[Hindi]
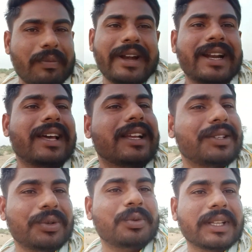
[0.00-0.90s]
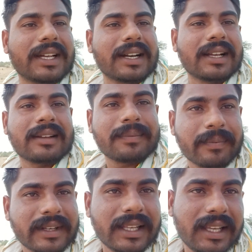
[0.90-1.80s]
कमेंट करके ज़रूर बताना
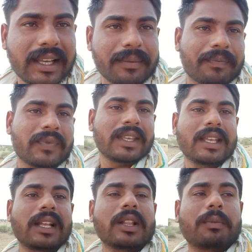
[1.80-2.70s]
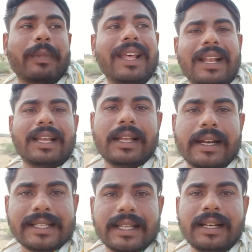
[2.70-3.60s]
ठीक है मैं
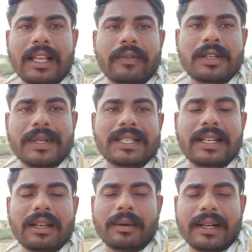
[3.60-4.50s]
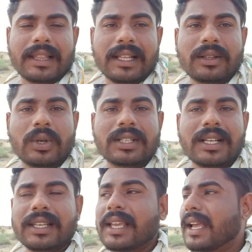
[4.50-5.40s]
राजस्थानी लैंग्वेज में इसलिए नहीं बनाता थोड़ा सा
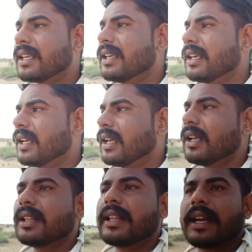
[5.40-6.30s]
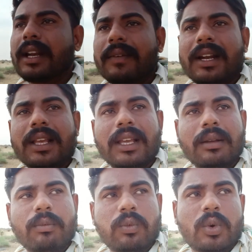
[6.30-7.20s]
क्या है कि देखने वाले
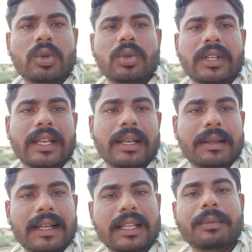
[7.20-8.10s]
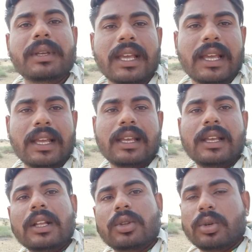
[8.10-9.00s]
बहुत होते हैं अदर भी हैं
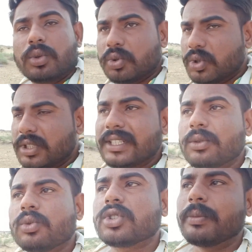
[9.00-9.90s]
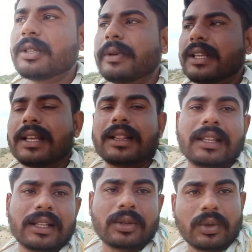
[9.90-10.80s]
तो कुछ कुछ चीज़ें उनको समझ में नहीं आती
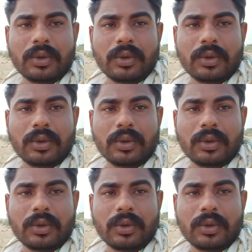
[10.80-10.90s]
है तो